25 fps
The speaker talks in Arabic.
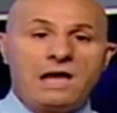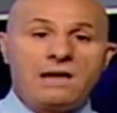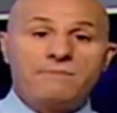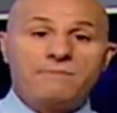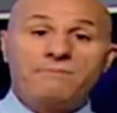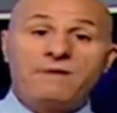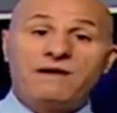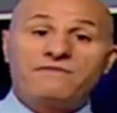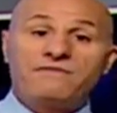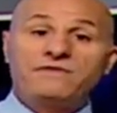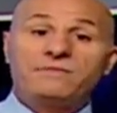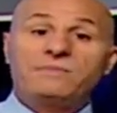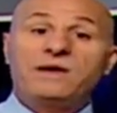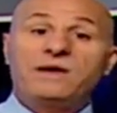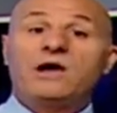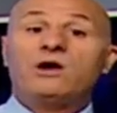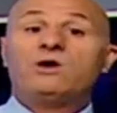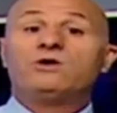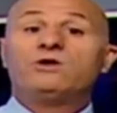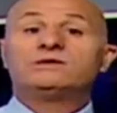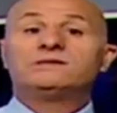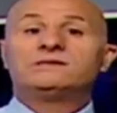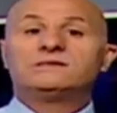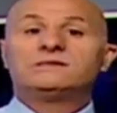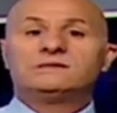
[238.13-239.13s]
أما فيما
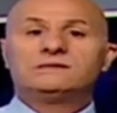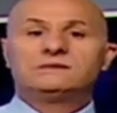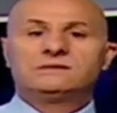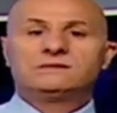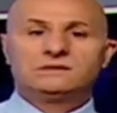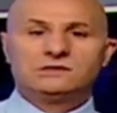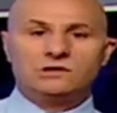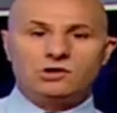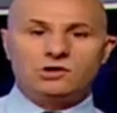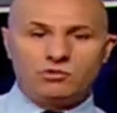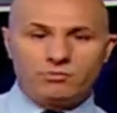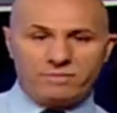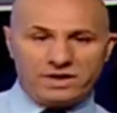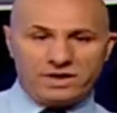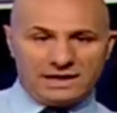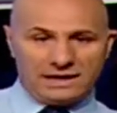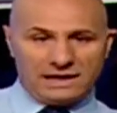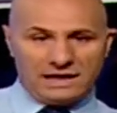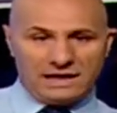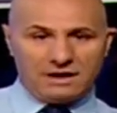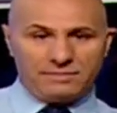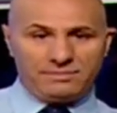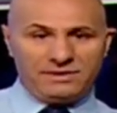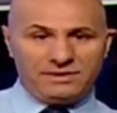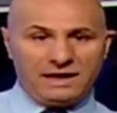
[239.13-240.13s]
يخص يومي
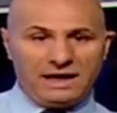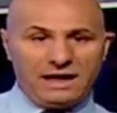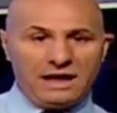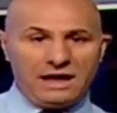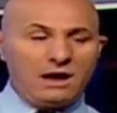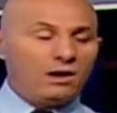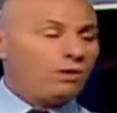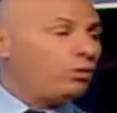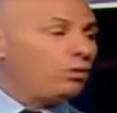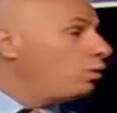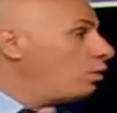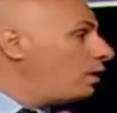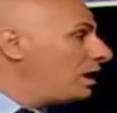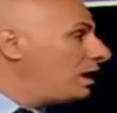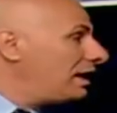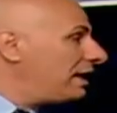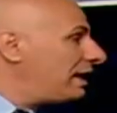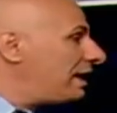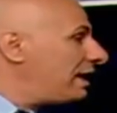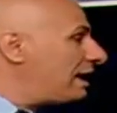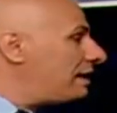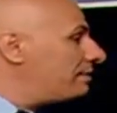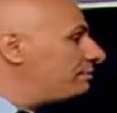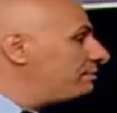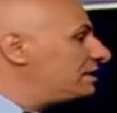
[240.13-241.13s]
الأربعاء
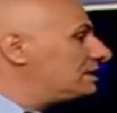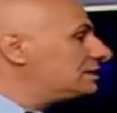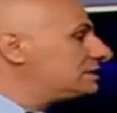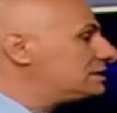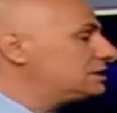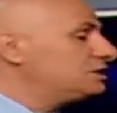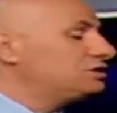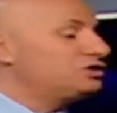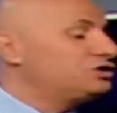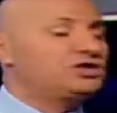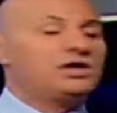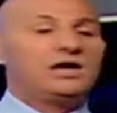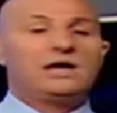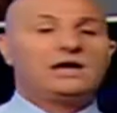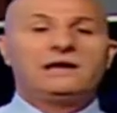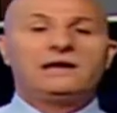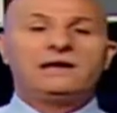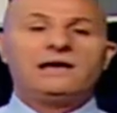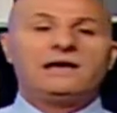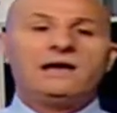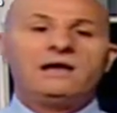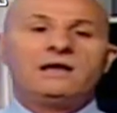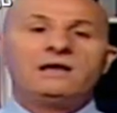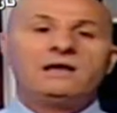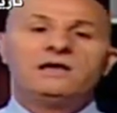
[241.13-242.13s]
والخميس إن شاء
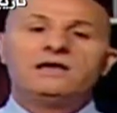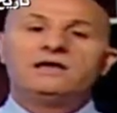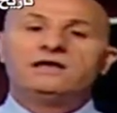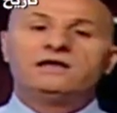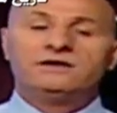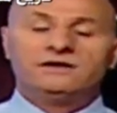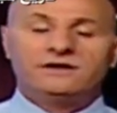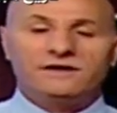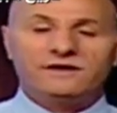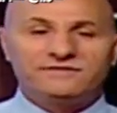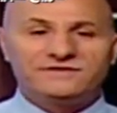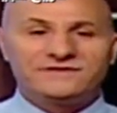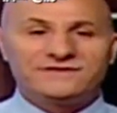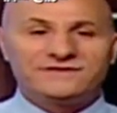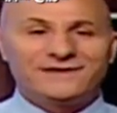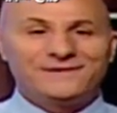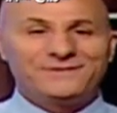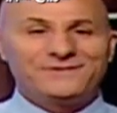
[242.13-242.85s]
الله نفس